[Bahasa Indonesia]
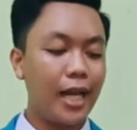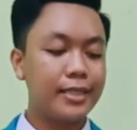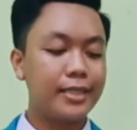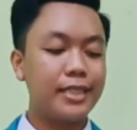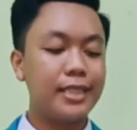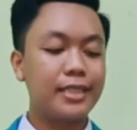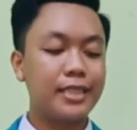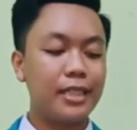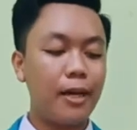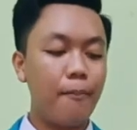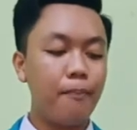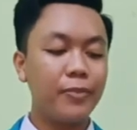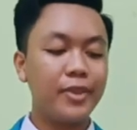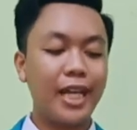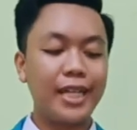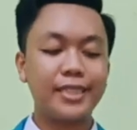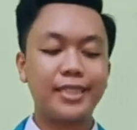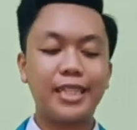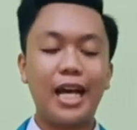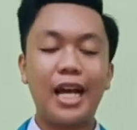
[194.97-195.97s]
sistem
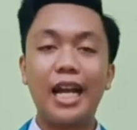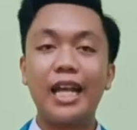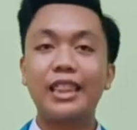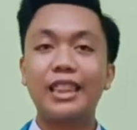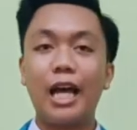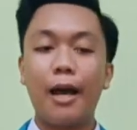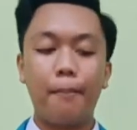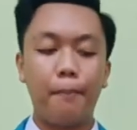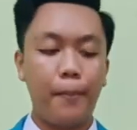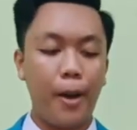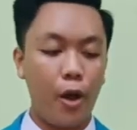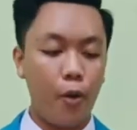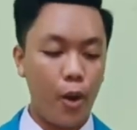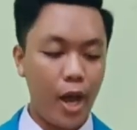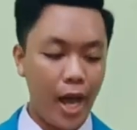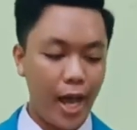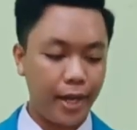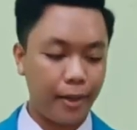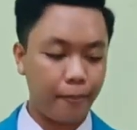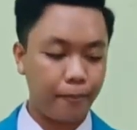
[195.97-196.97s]
tes talenta
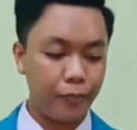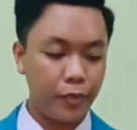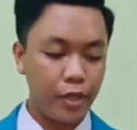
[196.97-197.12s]
bawaan.